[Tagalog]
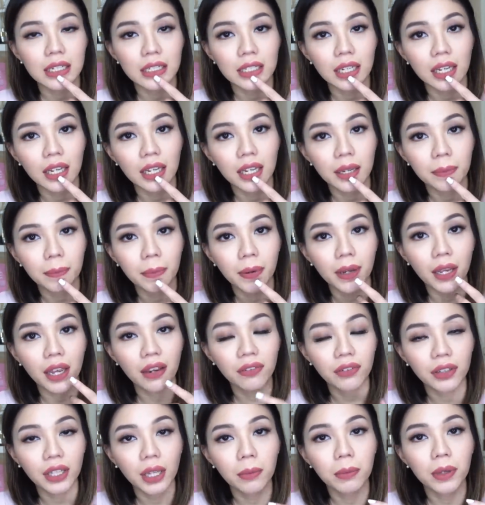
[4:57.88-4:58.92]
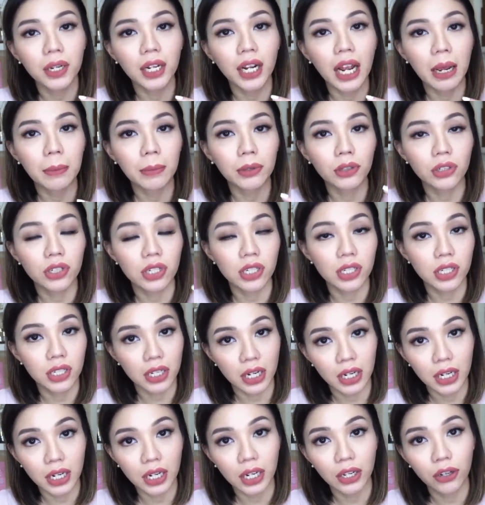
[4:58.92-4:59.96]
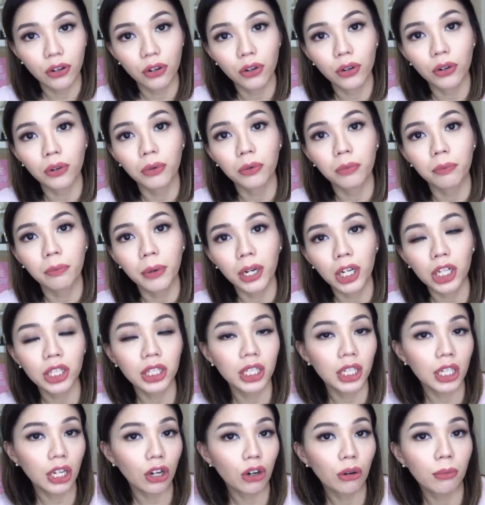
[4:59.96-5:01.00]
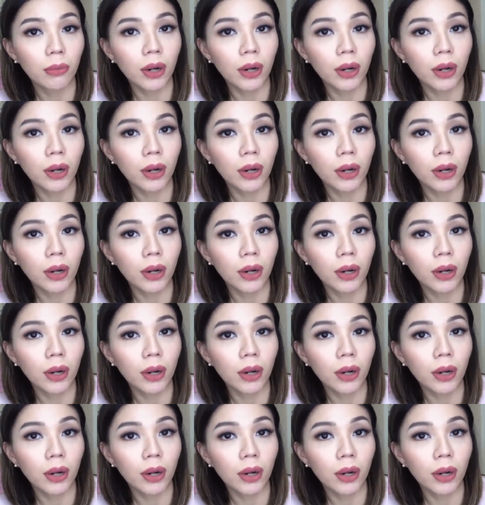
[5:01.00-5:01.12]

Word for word: Kasi, pag every time ginagamit ko sa sarili ko, meron din ako